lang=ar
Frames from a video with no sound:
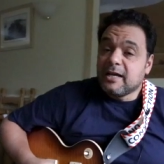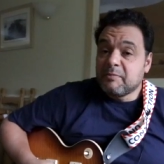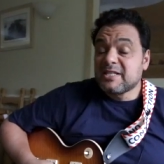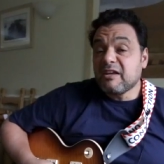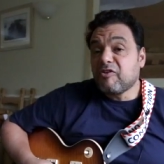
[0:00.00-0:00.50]

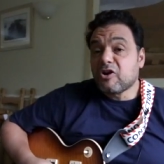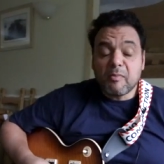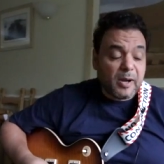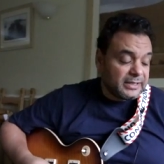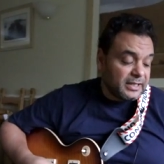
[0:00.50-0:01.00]
المسافة
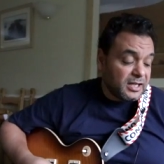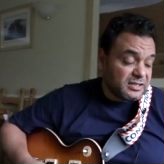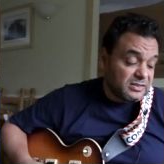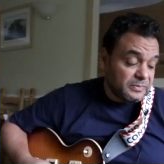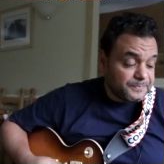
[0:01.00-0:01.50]
الرابعة
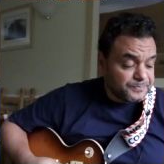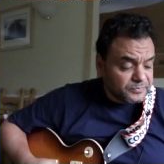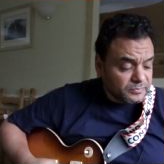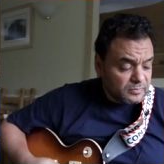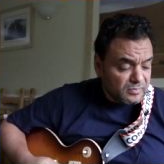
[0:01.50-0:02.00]
ديت
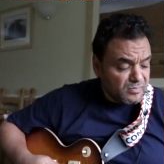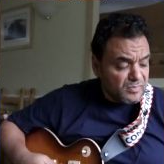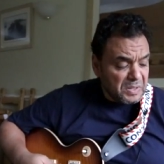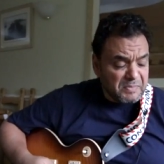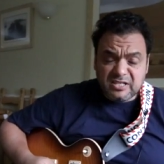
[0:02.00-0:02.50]

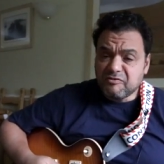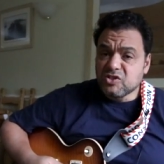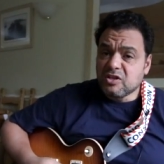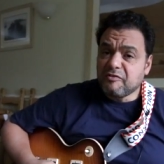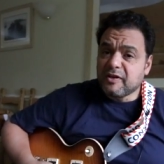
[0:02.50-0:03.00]
مسافة
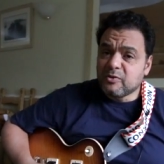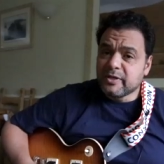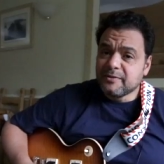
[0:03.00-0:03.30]
ظريفة أوي